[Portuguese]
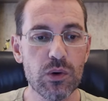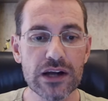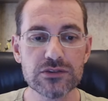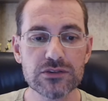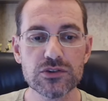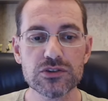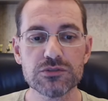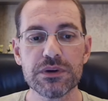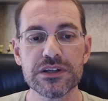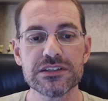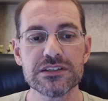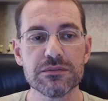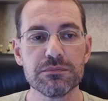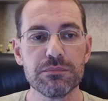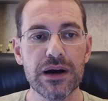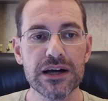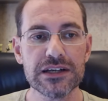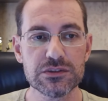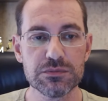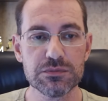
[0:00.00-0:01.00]
Quais os
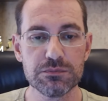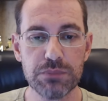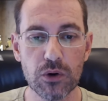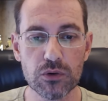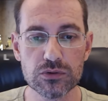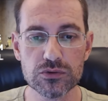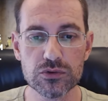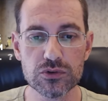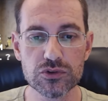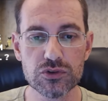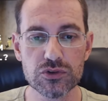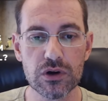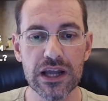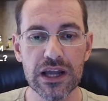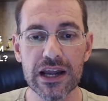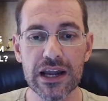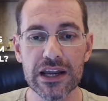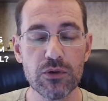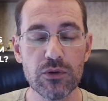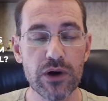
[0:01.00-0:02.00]
principais pontos
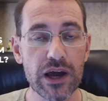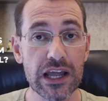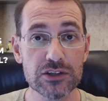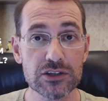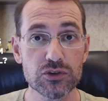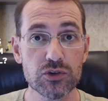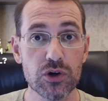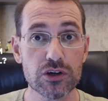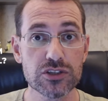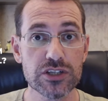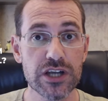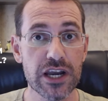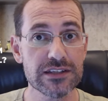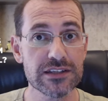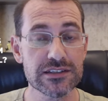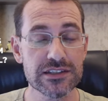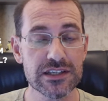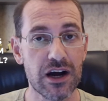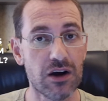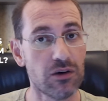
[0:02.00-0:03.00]
olhar em um relatório
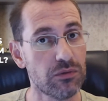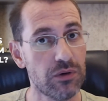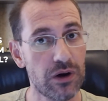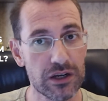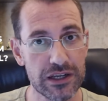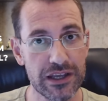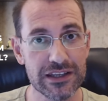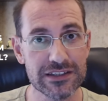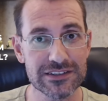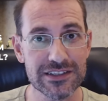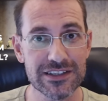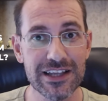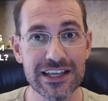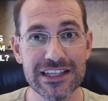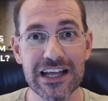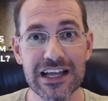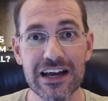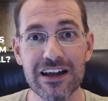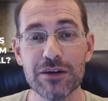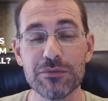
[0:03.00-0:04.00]
gerencial? esse
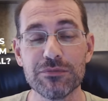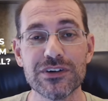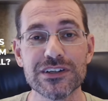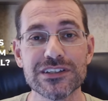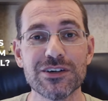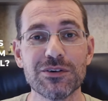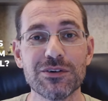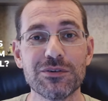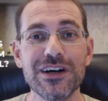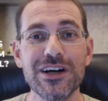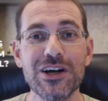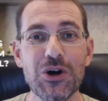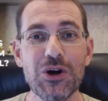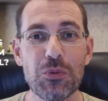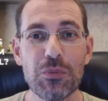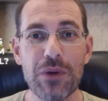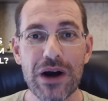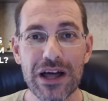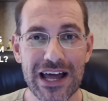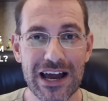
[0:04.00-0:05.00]
daqui daria para fazer um,
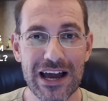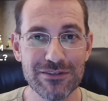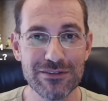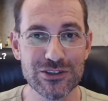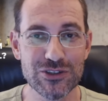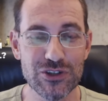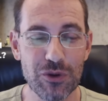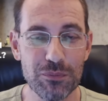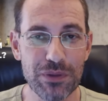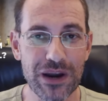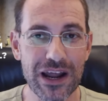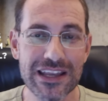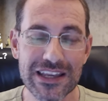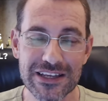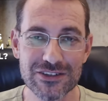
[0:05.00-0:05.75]
uma live só para